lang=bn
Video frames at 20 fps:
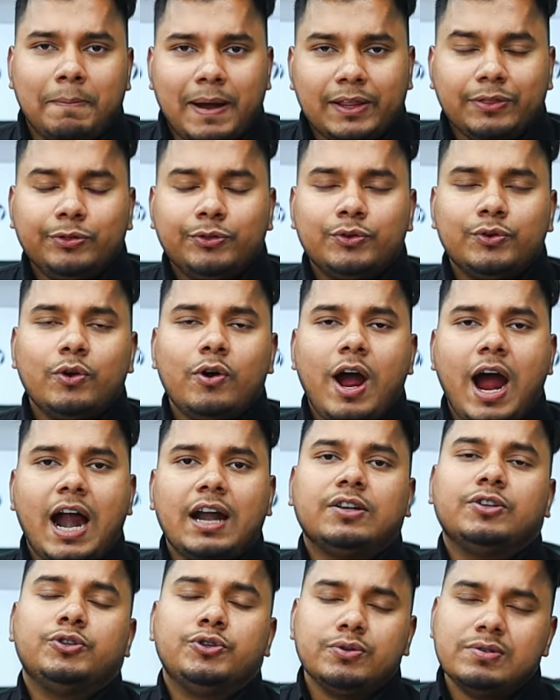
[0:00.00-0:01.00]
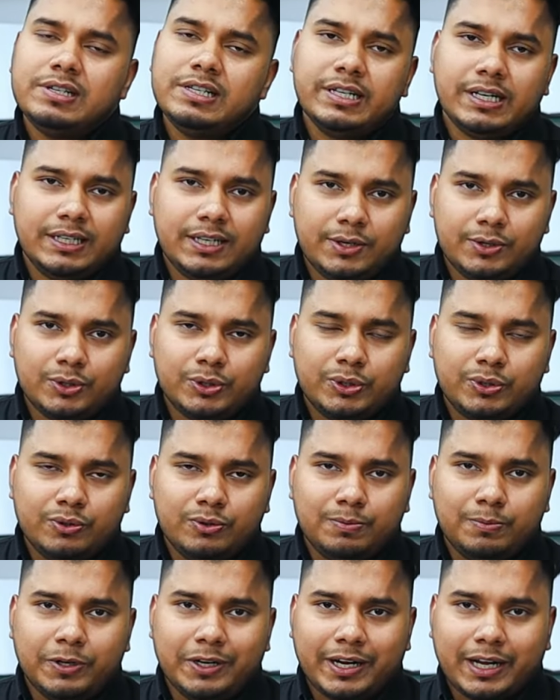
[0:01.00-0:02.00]
মাত্র আটচল্লিশ হাজার নশো
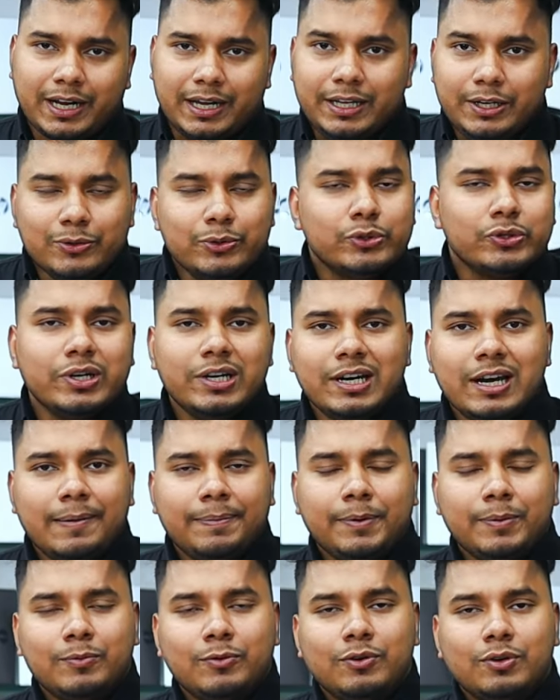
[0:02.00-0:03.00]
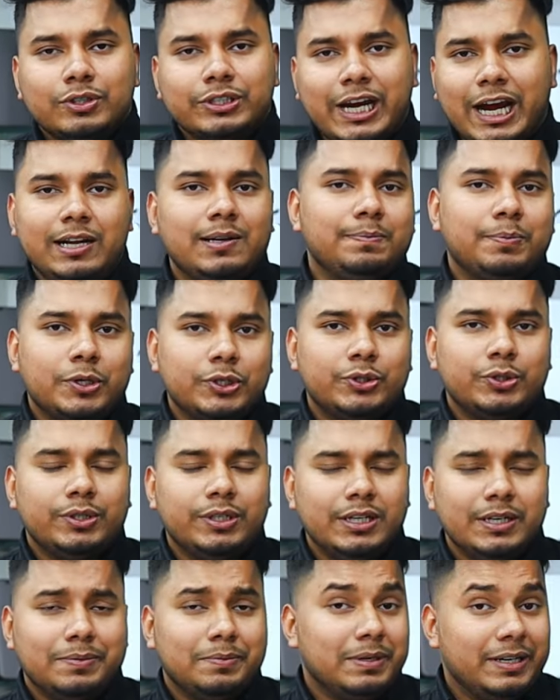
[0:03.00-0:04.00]
নব্বই টাকা ইউজুয়ালি ল্যাপটপগুলো ষাট
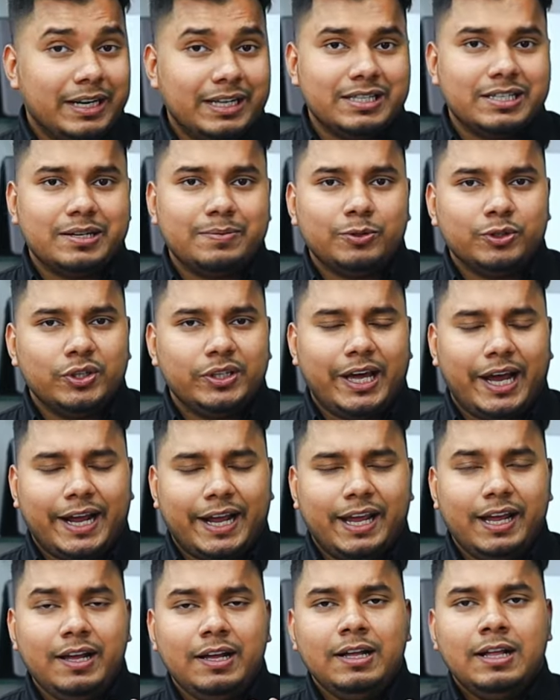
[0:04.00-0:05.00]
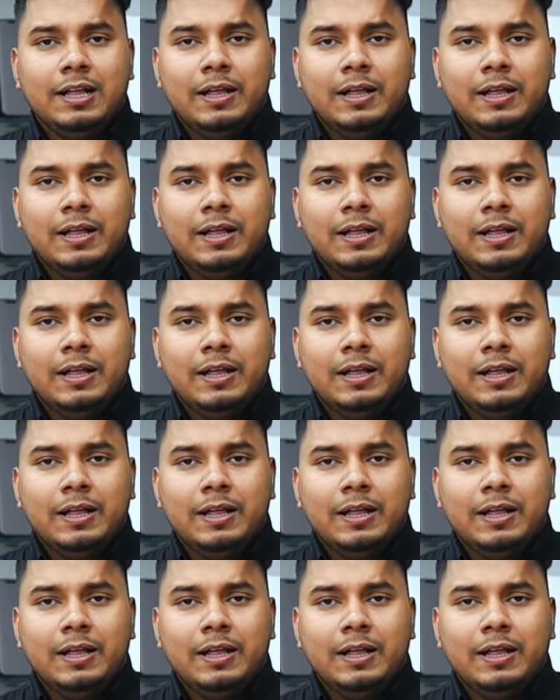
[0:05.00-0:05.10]
পঁয়ষট্টির রেঞ্জের মধ্যে থাকে